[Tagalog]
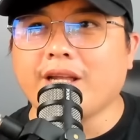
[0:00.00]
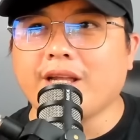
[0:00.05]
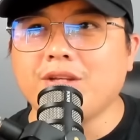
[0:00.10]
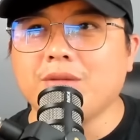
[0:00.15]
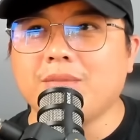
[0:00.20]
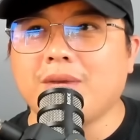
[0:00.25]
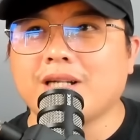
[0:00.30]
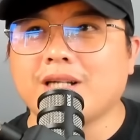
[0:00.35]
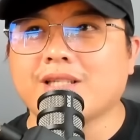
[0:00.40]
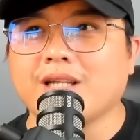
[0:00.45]

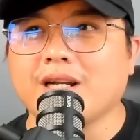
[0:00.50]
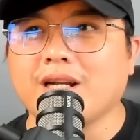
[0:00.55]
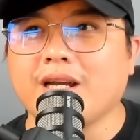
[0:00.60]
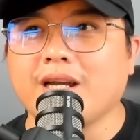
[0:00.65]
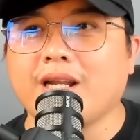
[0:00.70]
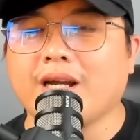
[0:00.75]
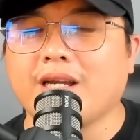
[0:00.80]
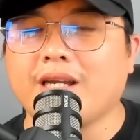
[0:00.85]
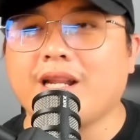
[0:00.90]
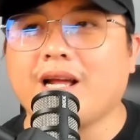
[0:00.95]
nyo mga
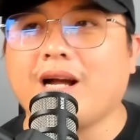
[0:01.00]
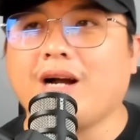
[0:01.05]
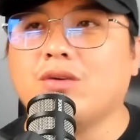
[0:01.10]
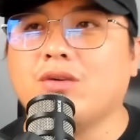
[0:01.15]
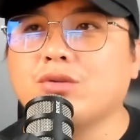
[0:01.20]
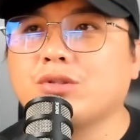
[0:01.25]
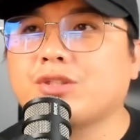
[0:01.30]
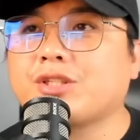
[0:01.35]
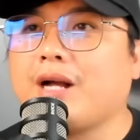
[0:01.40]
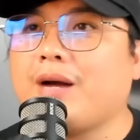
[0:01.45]
sangkay na
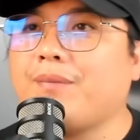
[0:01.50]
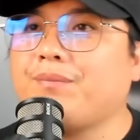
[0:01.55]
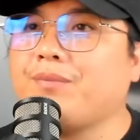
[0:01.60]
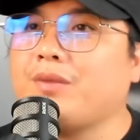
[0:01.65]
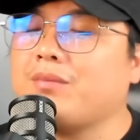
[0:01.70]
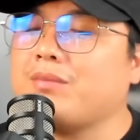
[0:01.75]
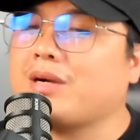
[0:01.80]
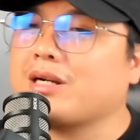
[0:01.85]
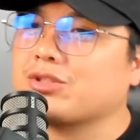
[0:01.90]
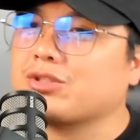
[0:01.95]
kinakausap
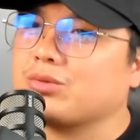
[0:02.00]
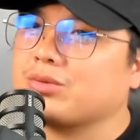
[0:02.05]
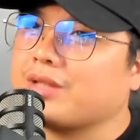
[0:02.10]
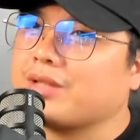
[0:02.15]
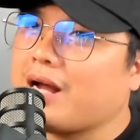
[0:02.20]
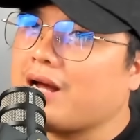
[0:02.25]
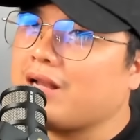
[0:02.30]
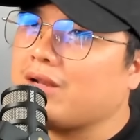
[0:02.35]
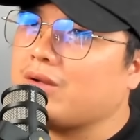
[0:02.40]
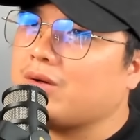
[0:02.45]
ng mga
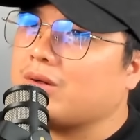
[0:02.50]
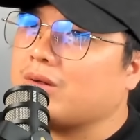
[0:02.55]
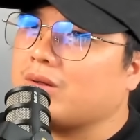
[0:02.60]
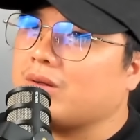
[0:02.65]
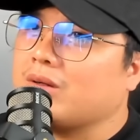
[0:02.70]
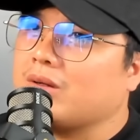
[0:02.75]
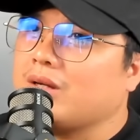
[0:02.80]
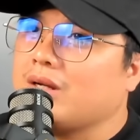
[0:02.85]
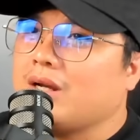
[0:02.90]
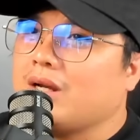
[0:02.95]

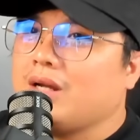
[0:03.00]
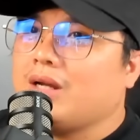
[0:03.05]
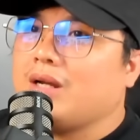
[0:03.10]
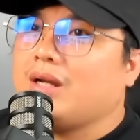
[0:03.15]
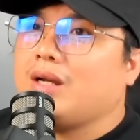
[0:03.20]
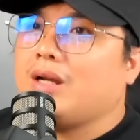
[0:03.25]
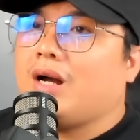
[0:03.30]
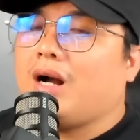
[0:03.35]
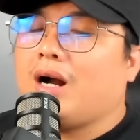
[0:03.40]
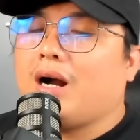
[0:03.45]
sundalong
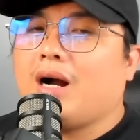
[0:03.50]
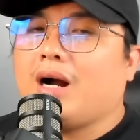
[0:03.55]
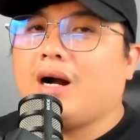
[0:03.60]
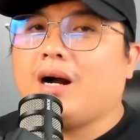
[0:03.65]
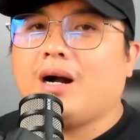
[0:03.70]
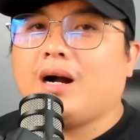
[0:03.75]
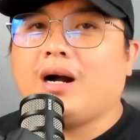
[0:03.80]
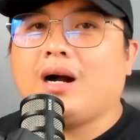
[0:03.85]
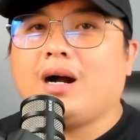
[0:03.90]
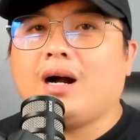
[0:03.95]

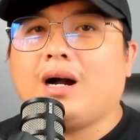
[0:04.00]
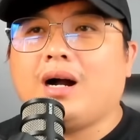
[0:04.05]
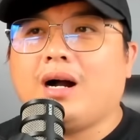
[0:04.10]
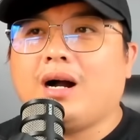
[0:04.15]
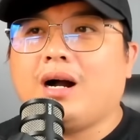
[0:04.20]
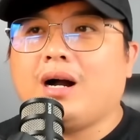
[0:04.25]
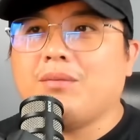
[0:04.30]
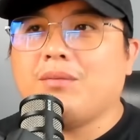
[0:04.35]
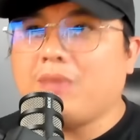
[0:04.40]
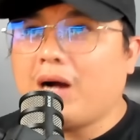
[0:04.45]

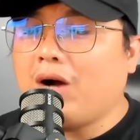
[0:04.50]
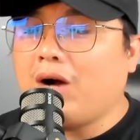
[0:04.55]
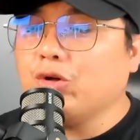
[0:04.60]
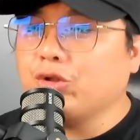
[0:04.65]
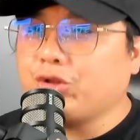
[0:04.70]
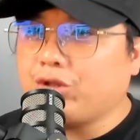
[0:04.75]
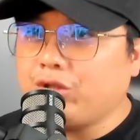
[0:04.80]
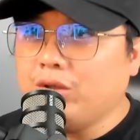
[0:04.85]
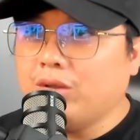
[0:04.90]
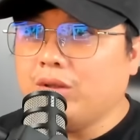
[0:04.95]
uh, mga
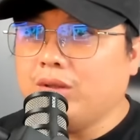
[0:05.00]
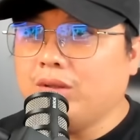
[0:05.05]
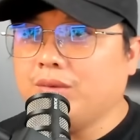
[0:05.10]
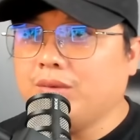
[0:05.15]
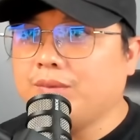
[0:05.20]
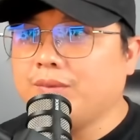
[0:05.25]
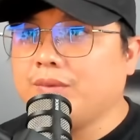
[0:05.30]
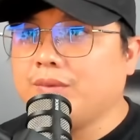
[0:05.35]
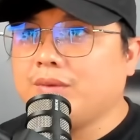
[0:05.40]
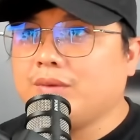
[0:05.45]
Hudyo,
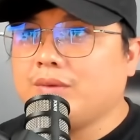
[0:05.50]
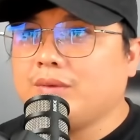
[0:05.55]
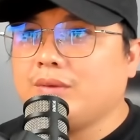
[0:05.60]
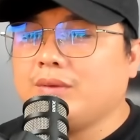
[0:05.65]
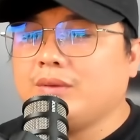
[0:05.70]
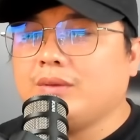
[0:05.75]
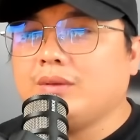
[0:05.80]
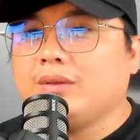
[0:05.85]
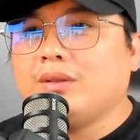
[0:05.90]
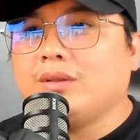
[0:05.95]

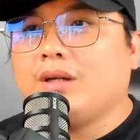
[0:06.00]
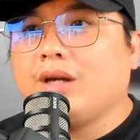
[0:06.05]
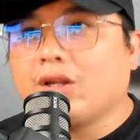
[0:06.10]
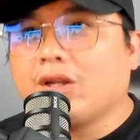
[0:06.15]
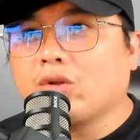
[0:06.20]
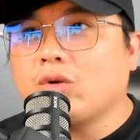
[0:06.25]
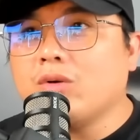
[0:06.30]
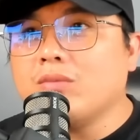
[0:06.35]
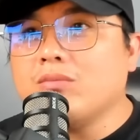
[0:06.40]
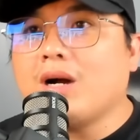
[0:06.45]

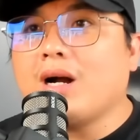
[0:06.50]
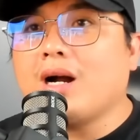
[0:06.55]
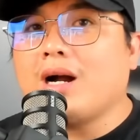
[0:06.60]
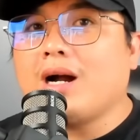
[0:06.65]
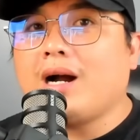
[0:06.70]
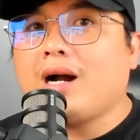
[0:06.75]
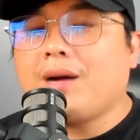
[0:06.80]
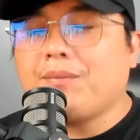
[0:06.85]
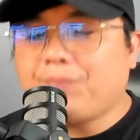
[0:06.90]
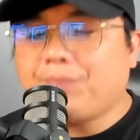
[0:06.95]
itong
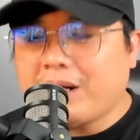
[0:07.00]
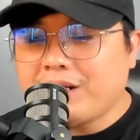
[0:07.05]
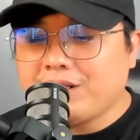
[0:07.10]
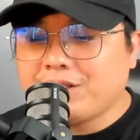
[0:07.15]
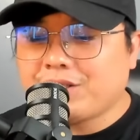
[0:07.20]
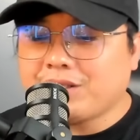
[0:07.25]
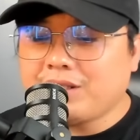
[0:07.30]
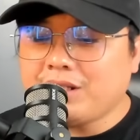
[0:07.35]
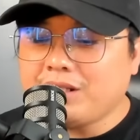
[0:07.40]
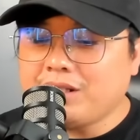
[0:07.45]
mga
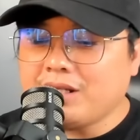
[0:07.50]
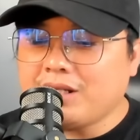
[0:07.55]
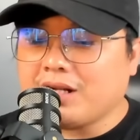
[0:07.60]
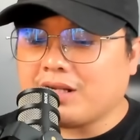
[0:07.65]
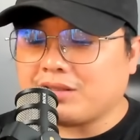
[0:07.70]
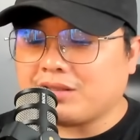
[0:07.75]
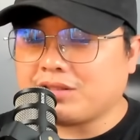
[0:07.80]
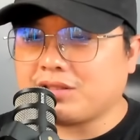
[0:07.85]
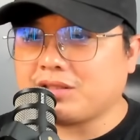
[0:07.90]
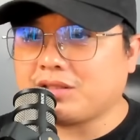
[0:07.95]

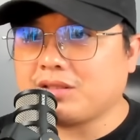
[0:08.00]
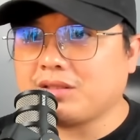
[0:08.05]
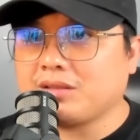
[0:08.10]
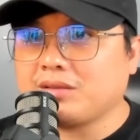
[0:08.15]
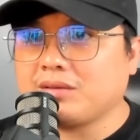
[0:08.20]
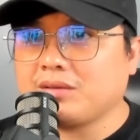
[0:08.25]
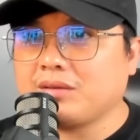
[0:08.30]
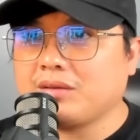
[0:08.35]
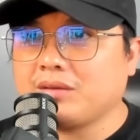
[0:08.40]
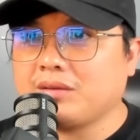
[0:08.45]
Palestinians.
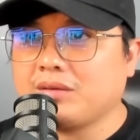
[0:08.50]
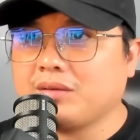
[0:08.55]
Oh.